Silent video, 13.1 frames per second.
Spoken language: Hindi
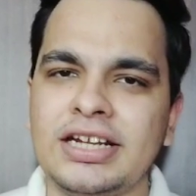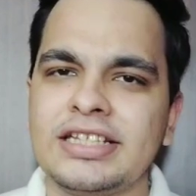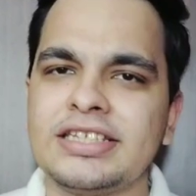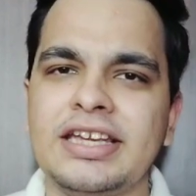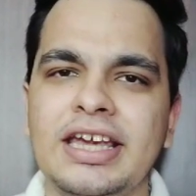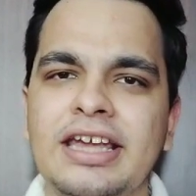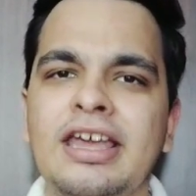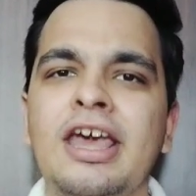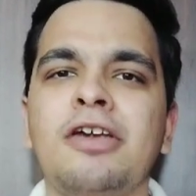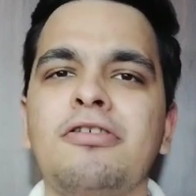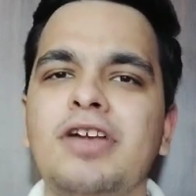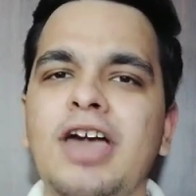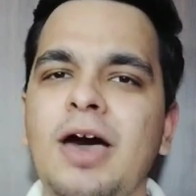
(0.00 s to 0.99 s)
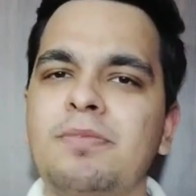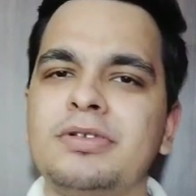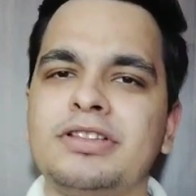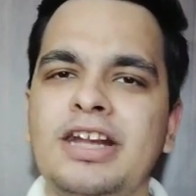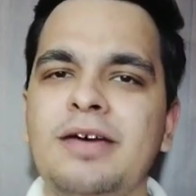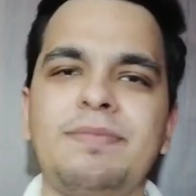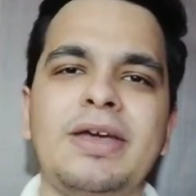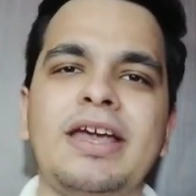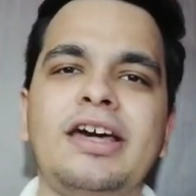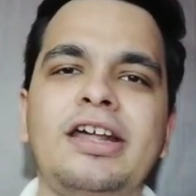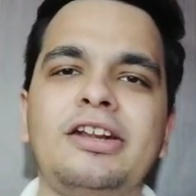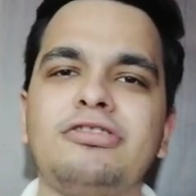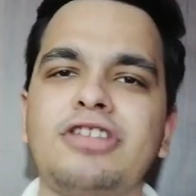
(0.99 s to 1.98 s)
जाना चाहिए क्योंकि आप इतना पे
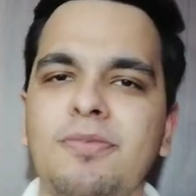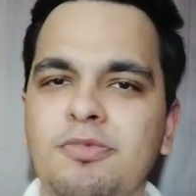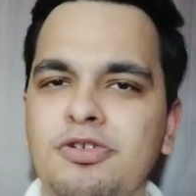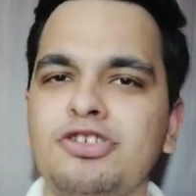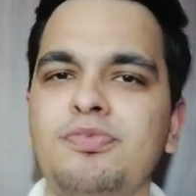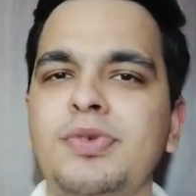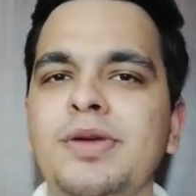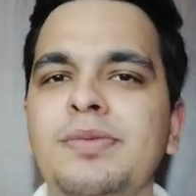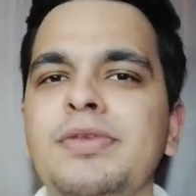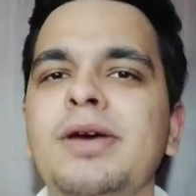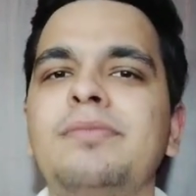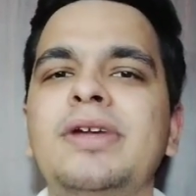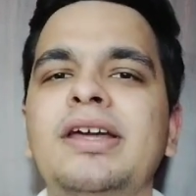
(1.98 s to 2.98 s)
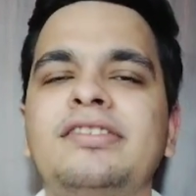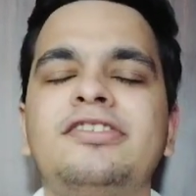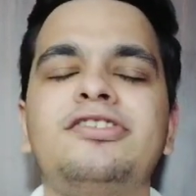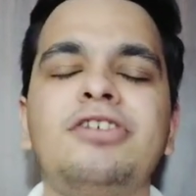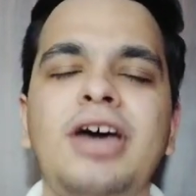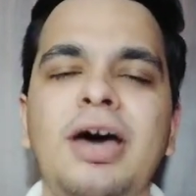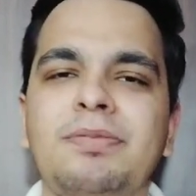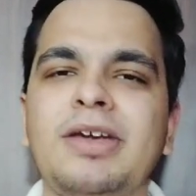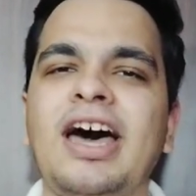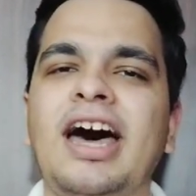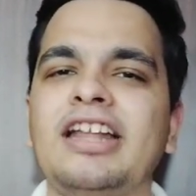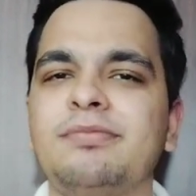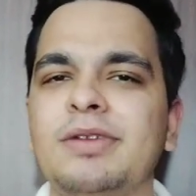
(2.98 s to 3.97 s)
कर रहे हो तो आपको जो प्रीमियमनेस जो है आपके
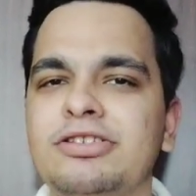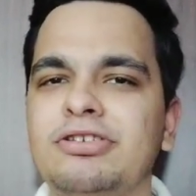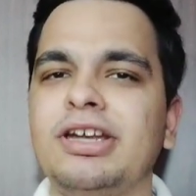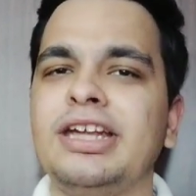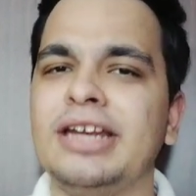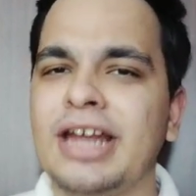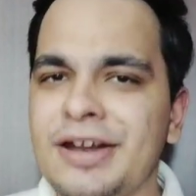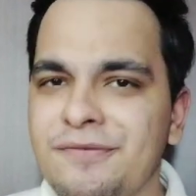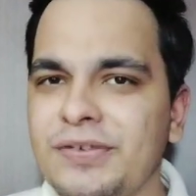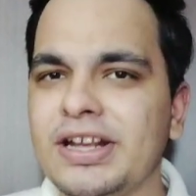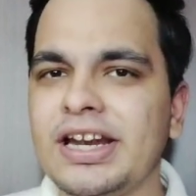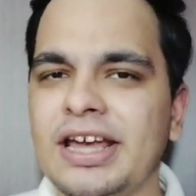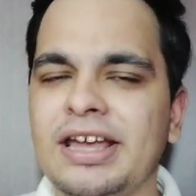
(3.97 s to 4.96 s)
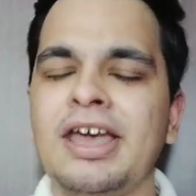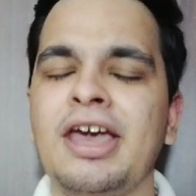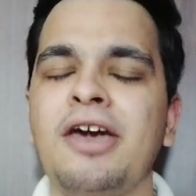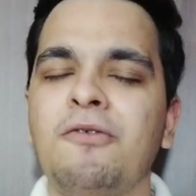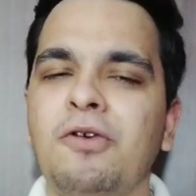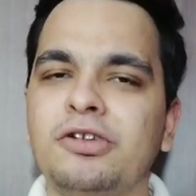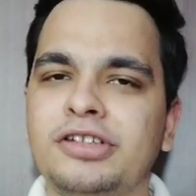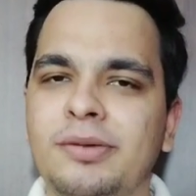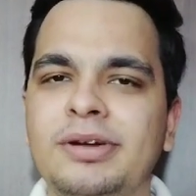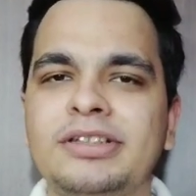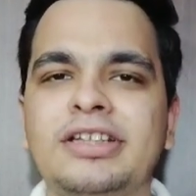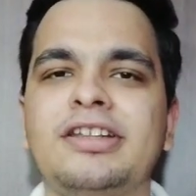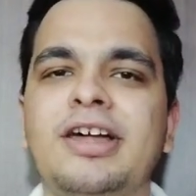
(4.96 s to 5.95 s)
हाथ में जो इन हैंड फील है वो
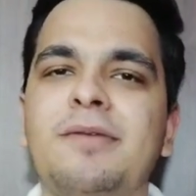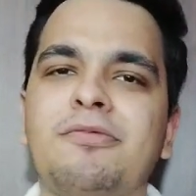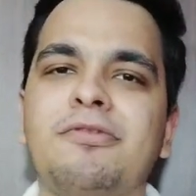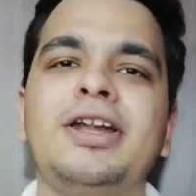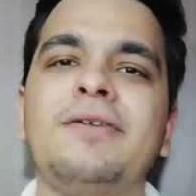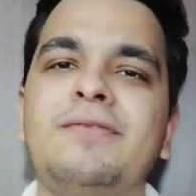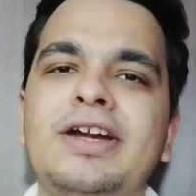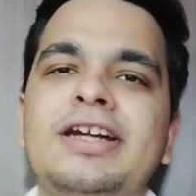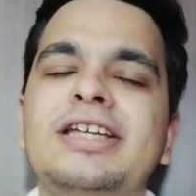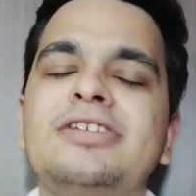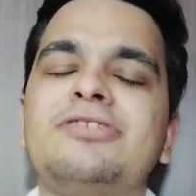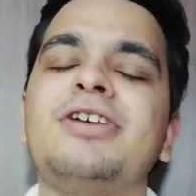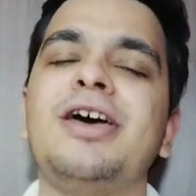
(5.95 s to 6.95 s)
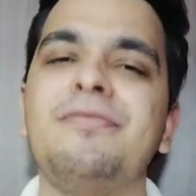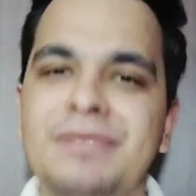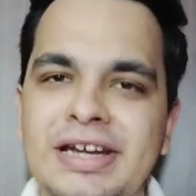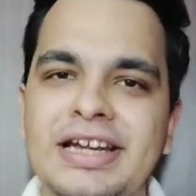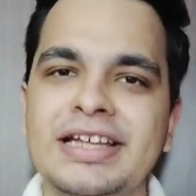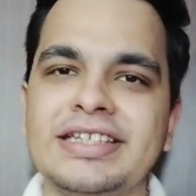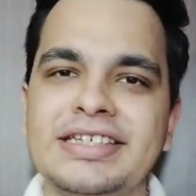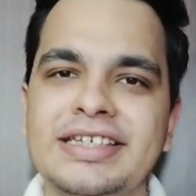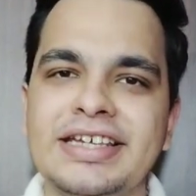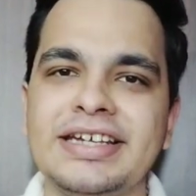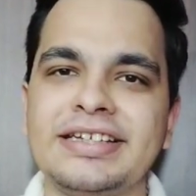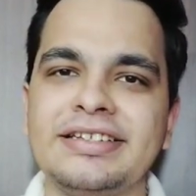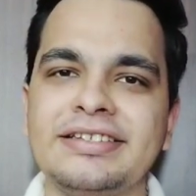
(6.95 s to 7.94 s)
जबरदस्त आपको डेफिनेटली जो है मिलना
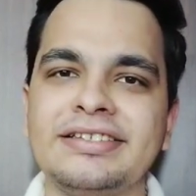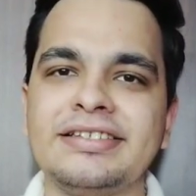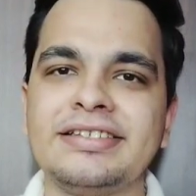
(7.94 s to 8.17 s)
चाहिए